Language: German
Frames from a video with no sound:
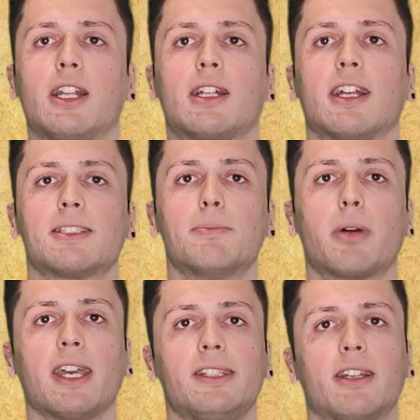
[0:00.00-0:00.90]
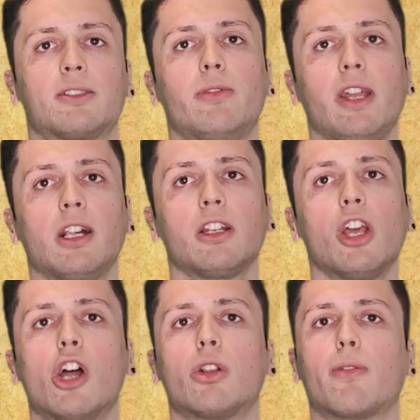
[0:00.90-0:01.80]
aller Klassen berechtigt zu wählen,
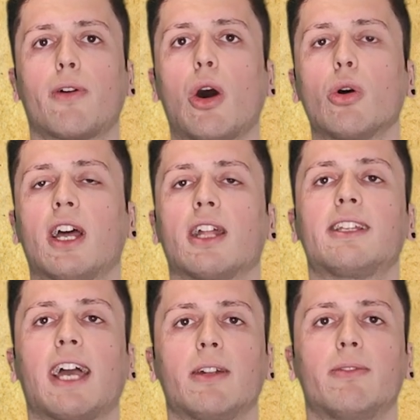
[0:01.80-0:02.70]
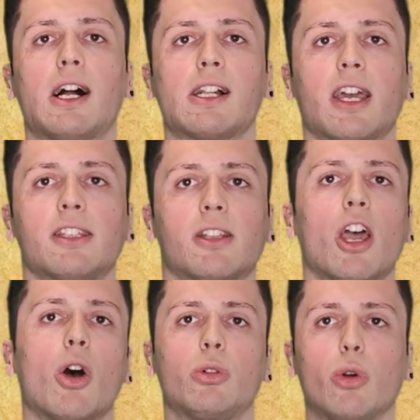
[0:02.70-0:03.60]
doch Frauen hatten kein Wahlrecht
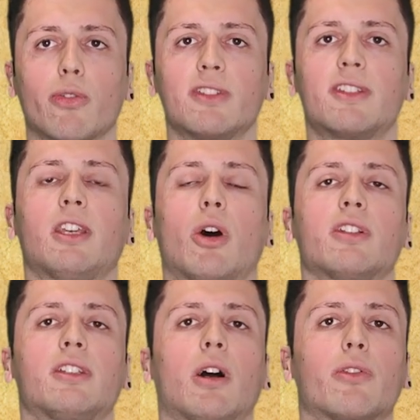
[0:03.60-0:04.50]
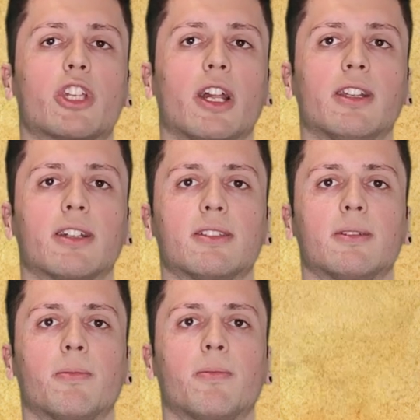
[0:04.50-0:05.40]
und durften sich auch nicht aufstellen
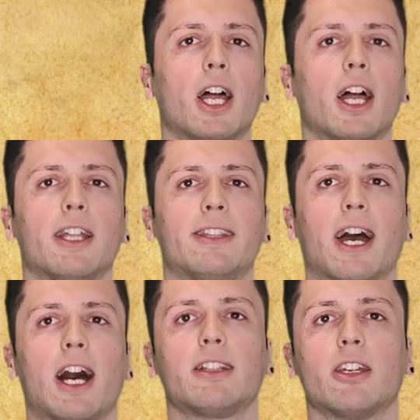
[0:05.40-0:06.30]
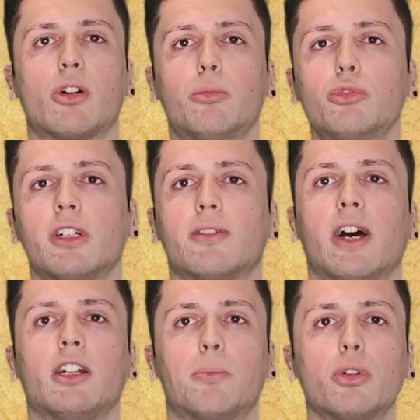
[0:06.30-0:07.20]
lassen. Der Rat der Kommune
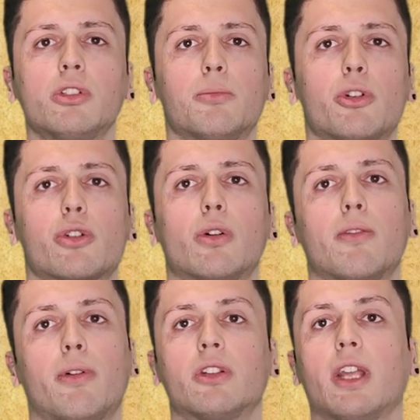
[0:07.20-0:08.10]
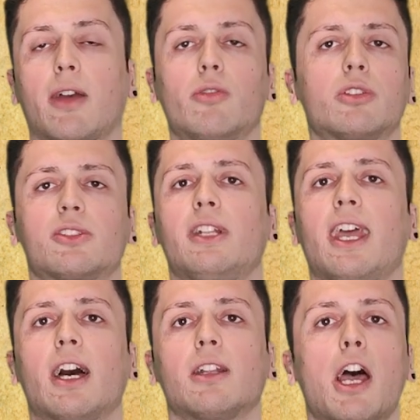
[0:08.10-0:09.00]
war eine bunte Mischung von
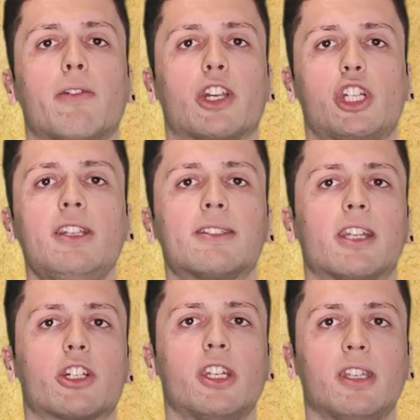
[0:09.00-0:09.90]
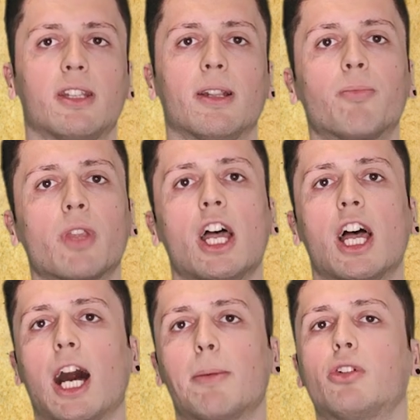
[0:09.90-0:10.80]
Revolutionären verschiedenster Schichten,
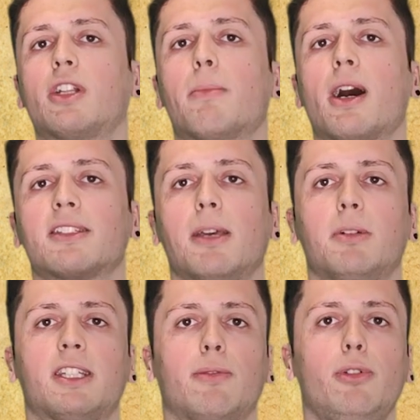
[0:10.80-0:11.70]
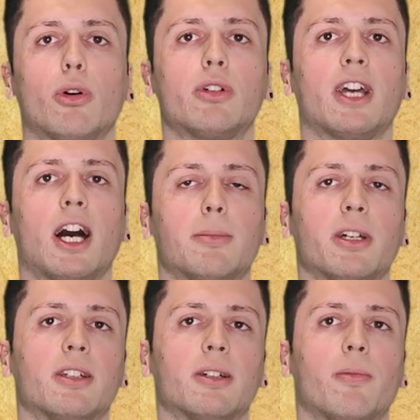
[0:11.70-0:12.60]
aber unter maßgeblicher Führung der
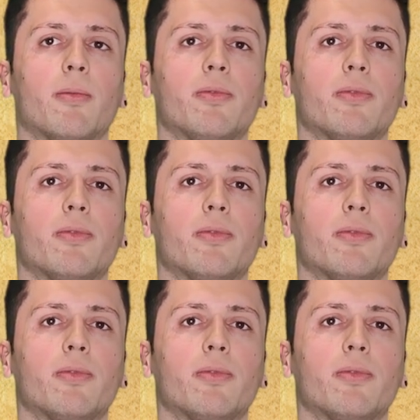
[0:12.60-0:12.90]
Arbeiter.